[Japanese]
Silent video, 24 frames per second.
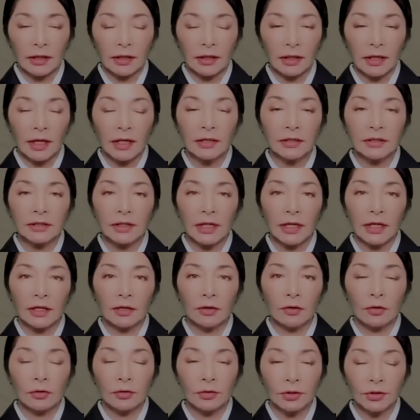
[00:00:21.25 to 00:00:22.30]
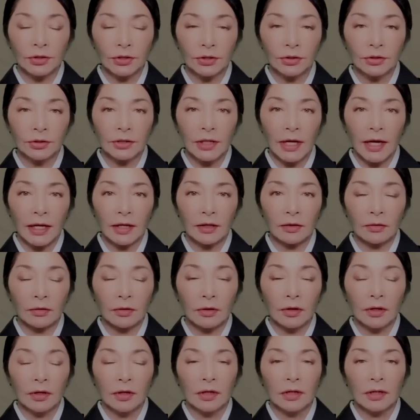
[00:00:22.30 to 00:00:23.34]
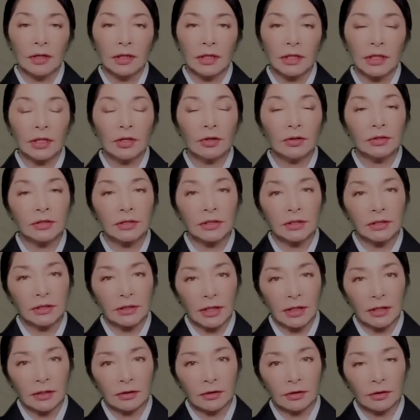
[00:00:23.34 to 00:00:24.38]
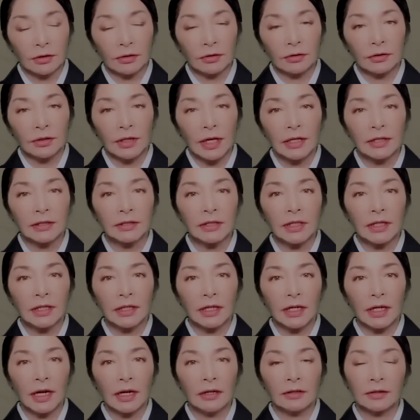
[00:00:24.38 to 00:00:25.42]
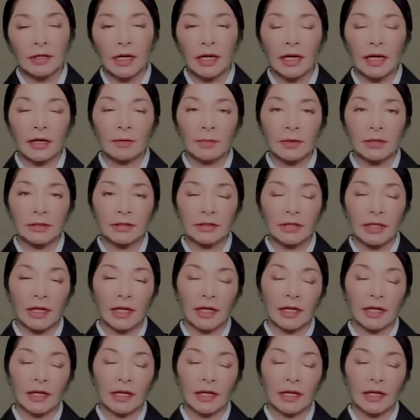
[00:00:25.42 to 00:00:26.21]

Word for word: 現在60代のひろしさんという男性から伺いました